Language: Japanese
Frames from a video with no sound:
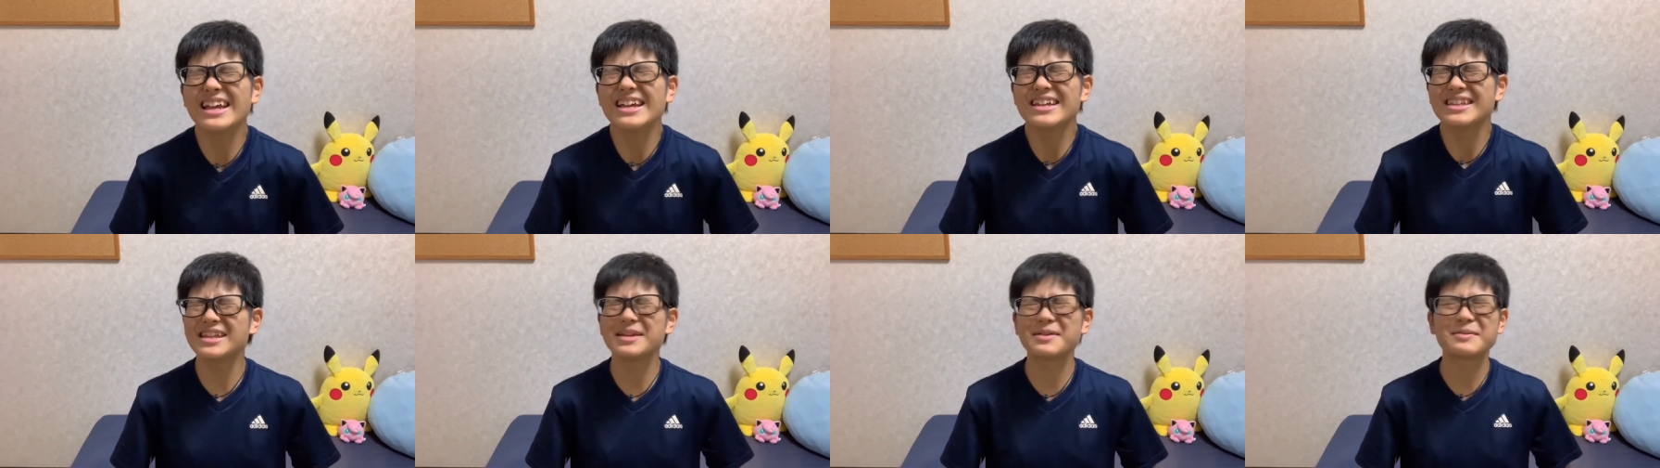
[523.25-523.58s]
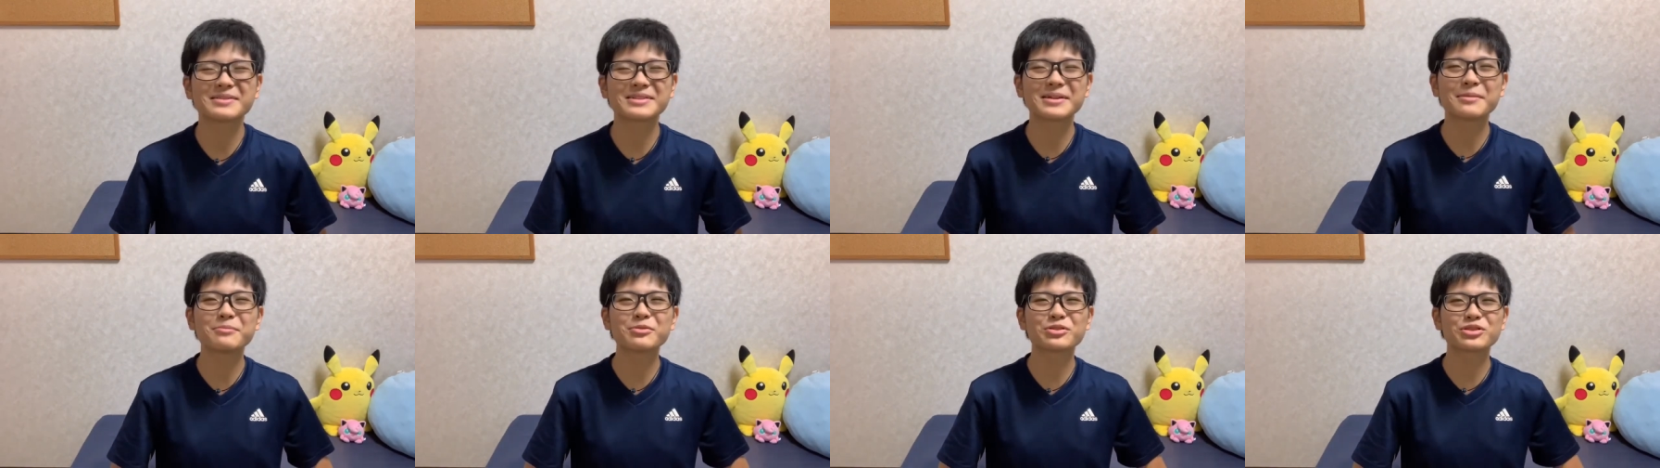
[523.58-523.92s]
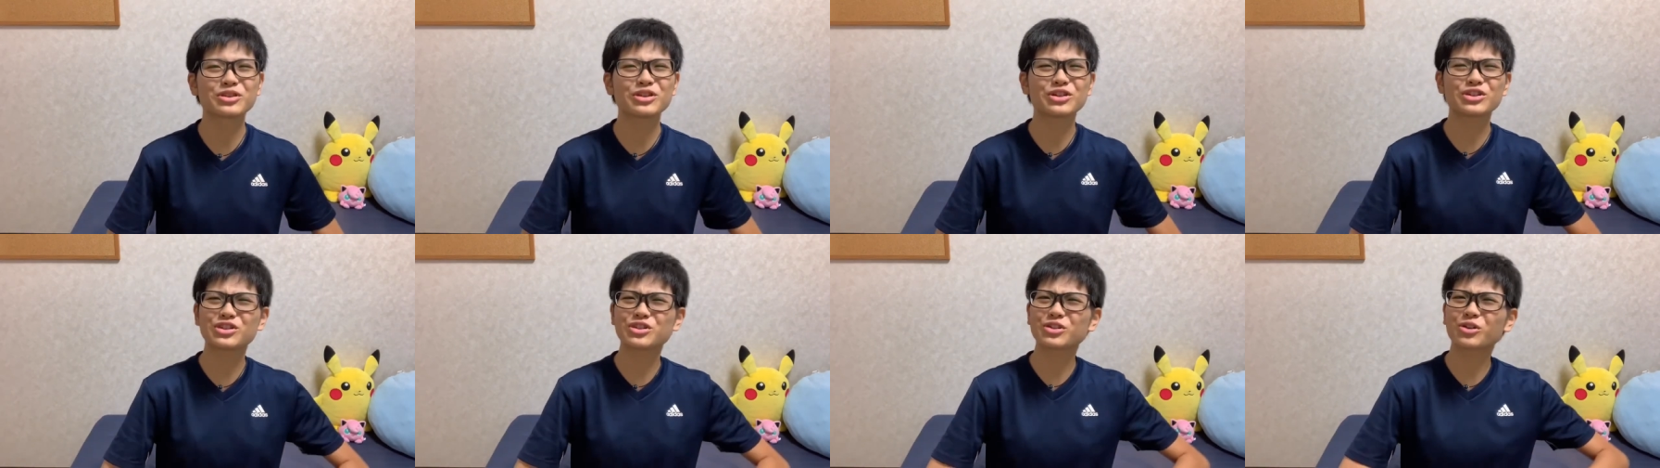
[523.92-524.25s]
寝るま3分
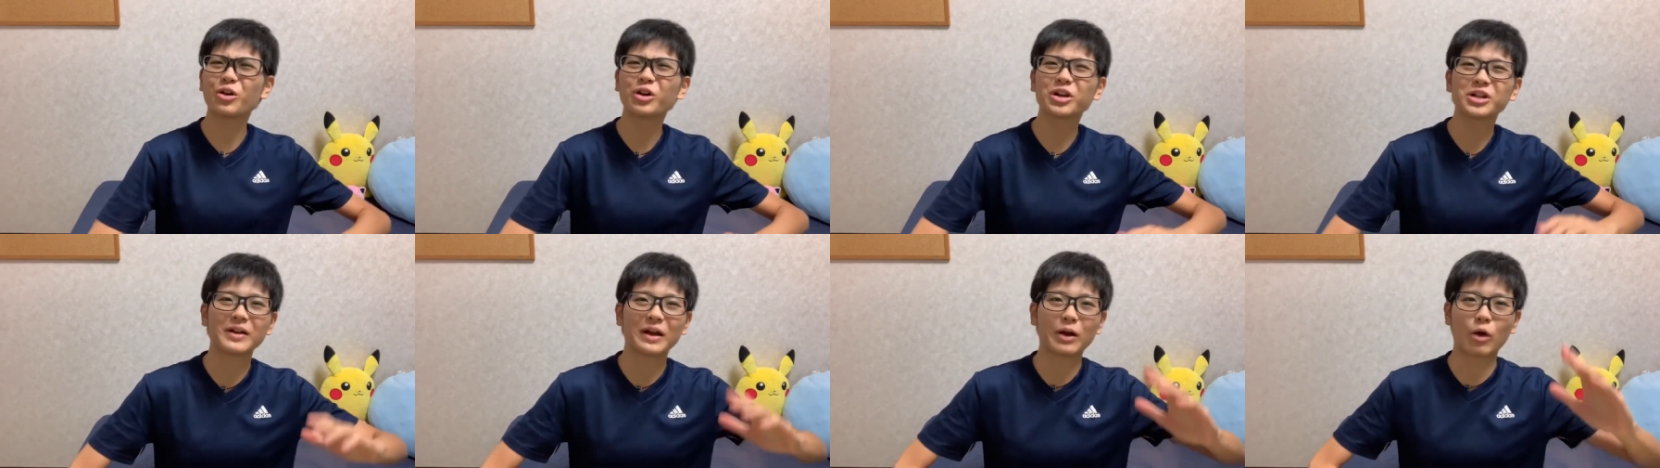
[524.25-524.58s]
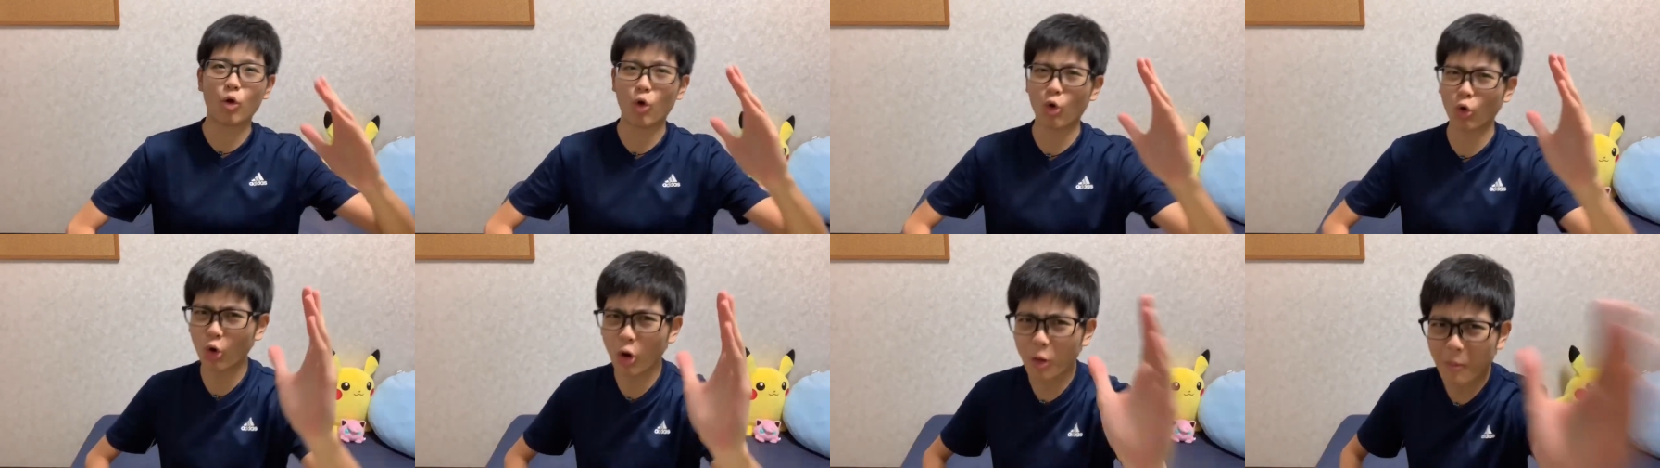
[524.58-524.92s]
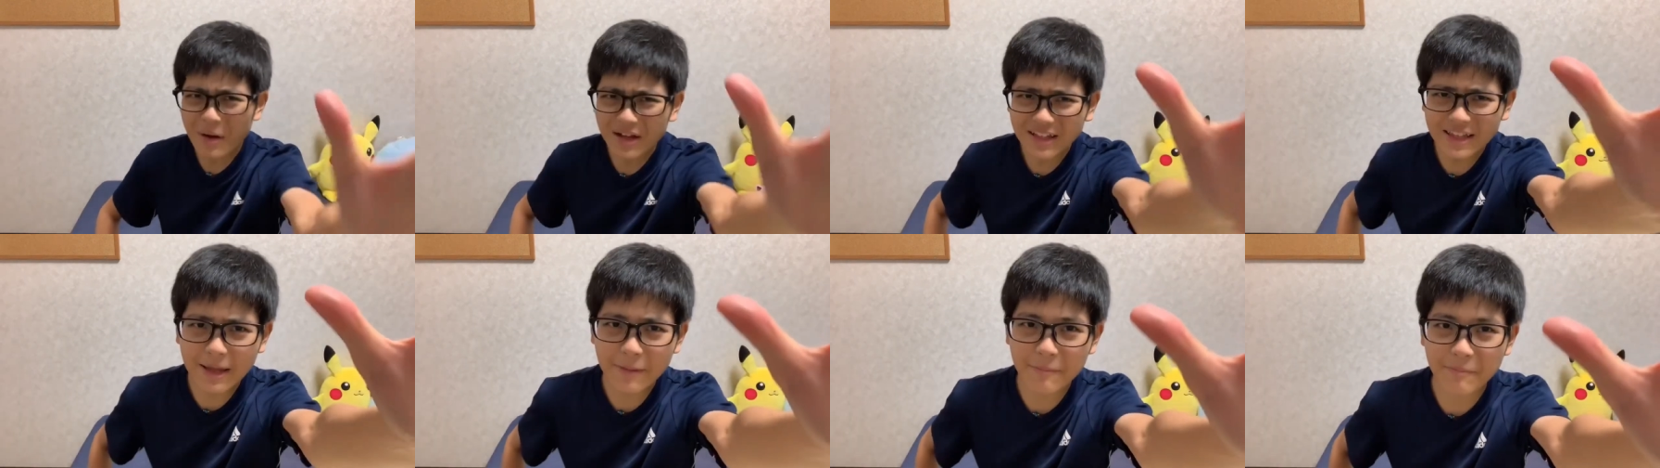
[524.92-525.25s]
集中講義はここ
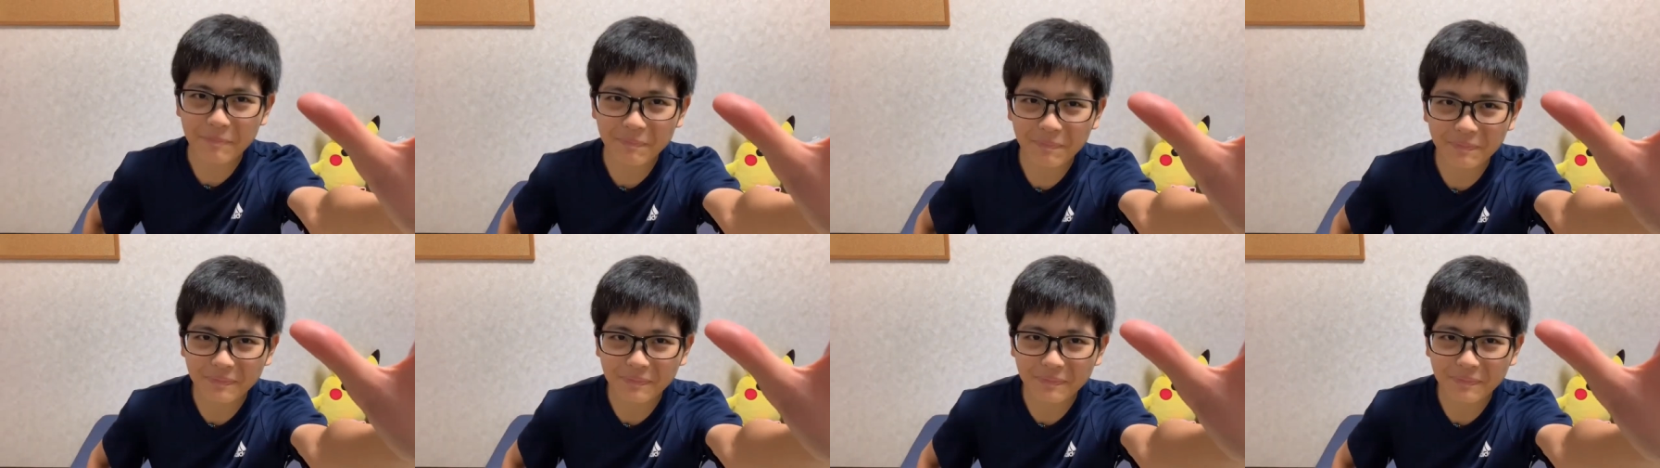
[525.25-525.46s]
まで